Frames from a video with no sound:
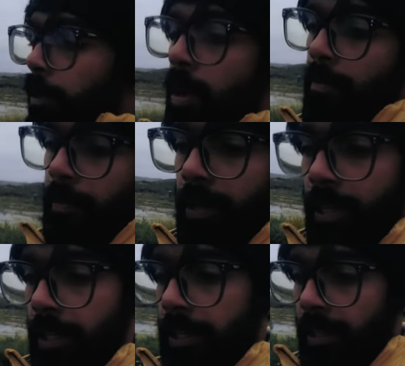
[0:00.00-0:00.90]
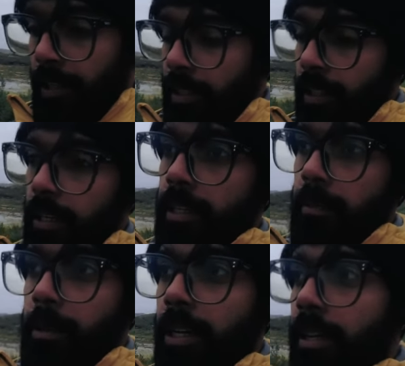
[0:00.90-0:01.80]
तो वहाँ पर भी
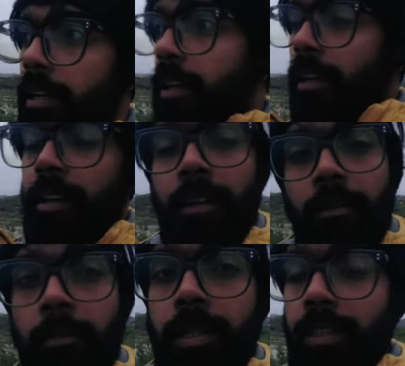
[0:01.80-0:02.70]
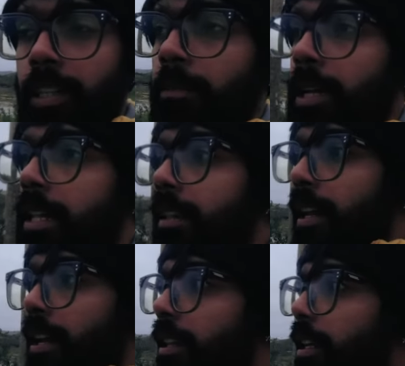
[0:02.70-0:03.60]
ठंडे में मस्त तीन महीना
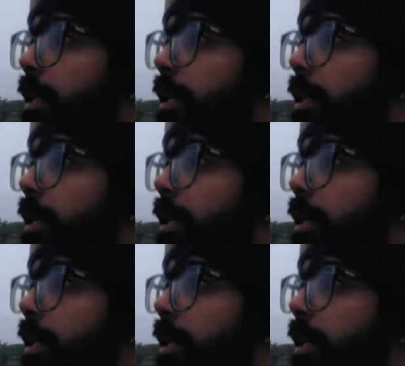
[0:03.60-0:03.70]
अंधेरा रहता